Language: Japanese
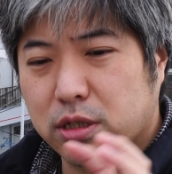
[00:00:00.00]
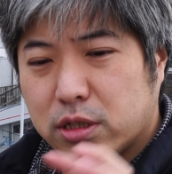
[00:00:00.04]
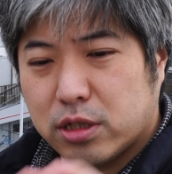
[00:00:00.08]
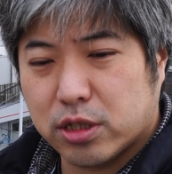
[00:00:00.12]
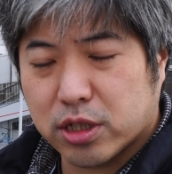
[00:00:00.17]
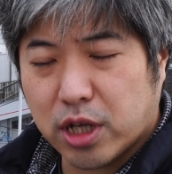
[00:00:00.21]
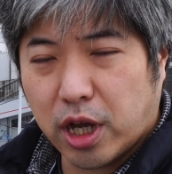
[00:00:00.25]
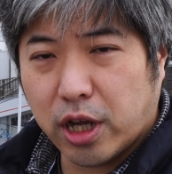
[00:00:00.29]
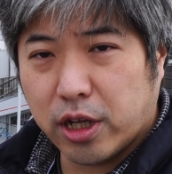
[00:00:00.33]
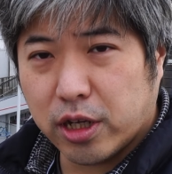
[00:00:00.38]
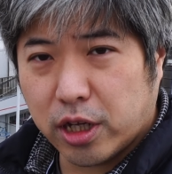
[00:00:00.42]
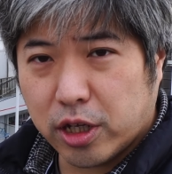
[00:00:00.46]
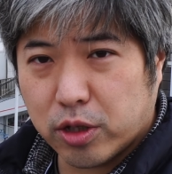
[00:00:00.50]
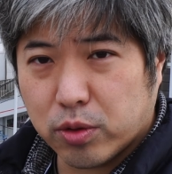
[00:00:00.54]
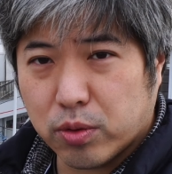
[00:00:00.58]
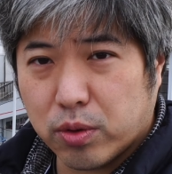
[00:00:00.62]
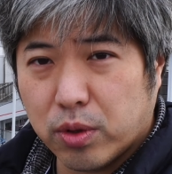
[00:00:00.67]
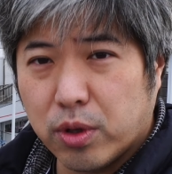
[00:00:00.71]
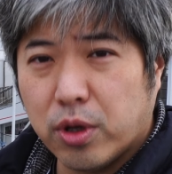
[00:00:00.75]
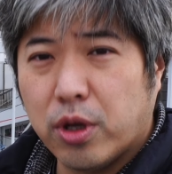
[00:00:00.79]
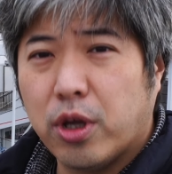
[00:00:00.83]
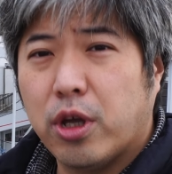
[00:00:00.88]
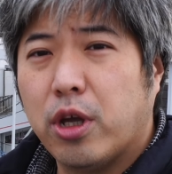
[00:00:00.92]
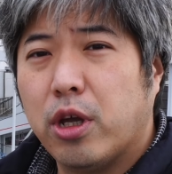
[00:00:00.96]
使えないと
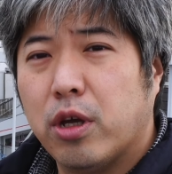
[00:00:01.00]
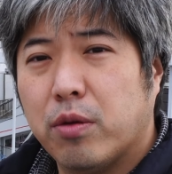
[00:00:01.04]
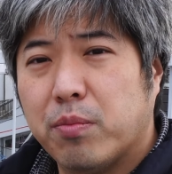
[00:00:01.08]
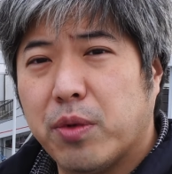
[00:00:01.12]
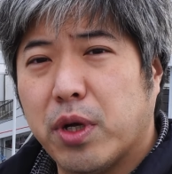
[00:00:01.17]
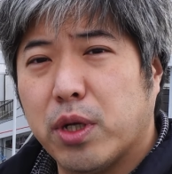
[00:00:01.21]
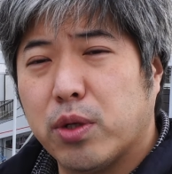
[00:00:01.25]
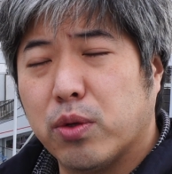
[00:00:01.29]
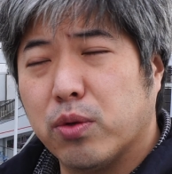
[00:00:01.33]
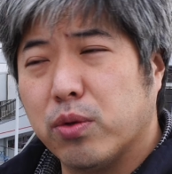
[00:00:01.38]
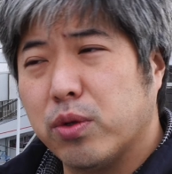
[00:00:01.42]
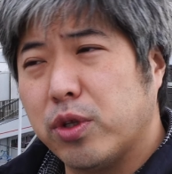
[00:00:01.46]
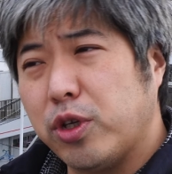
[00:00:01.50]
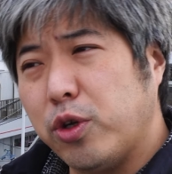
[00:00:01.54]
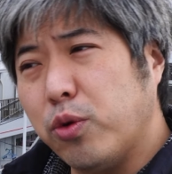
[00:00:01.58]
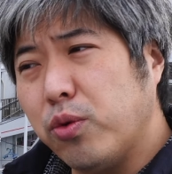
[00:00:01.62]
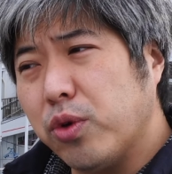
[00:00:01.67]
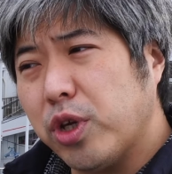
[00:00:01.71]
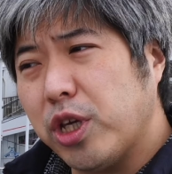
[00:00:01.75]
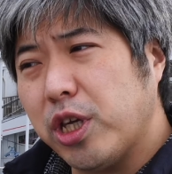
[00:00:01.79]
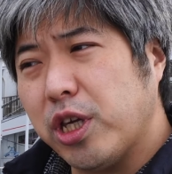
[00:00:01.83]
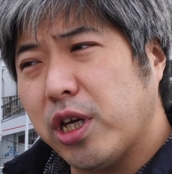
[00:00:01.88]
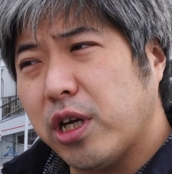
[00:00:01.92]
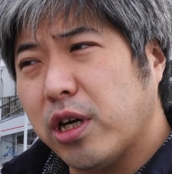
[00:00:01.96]
まあ、あの
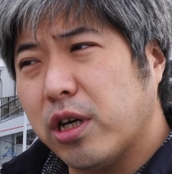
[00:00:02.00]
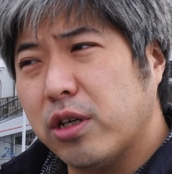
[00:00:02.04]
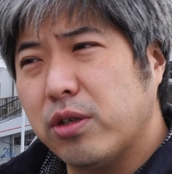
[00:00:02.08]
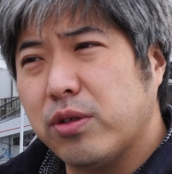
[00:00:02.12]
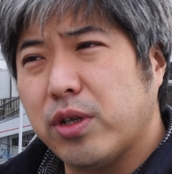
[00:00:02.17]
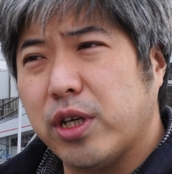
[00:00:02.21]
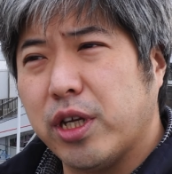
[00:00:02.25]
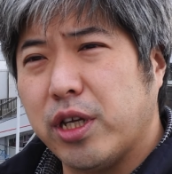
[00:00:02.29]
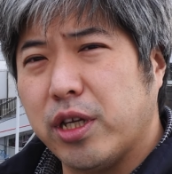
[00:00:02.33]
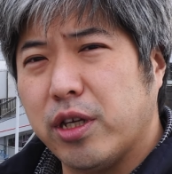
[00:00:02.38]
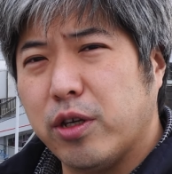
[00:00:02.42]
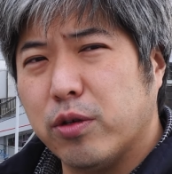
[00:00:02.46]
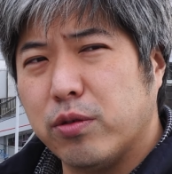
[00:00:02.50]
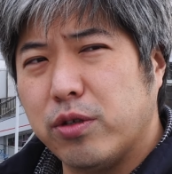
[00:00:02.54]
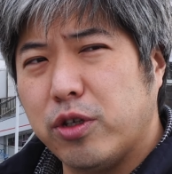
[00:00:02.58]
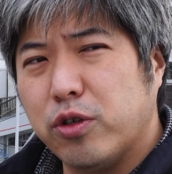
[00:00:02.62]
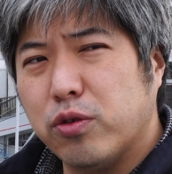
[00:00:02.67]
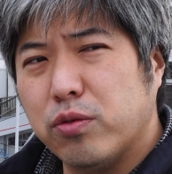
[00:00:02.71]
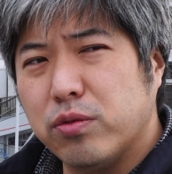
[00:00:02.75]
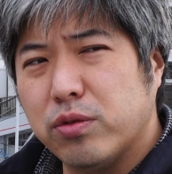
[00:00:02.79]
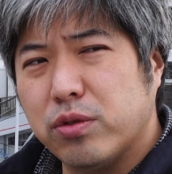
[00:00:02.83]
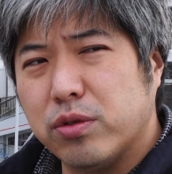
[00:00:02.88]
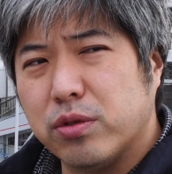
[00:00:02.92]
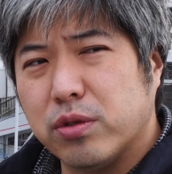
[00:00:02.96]
4ギガぐらい
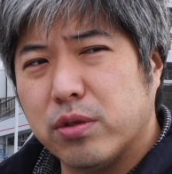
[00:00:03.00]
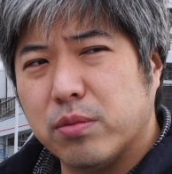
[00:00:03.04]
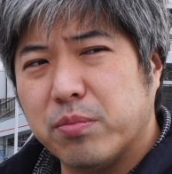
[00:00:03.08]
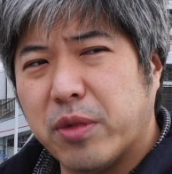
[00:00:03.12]
4分、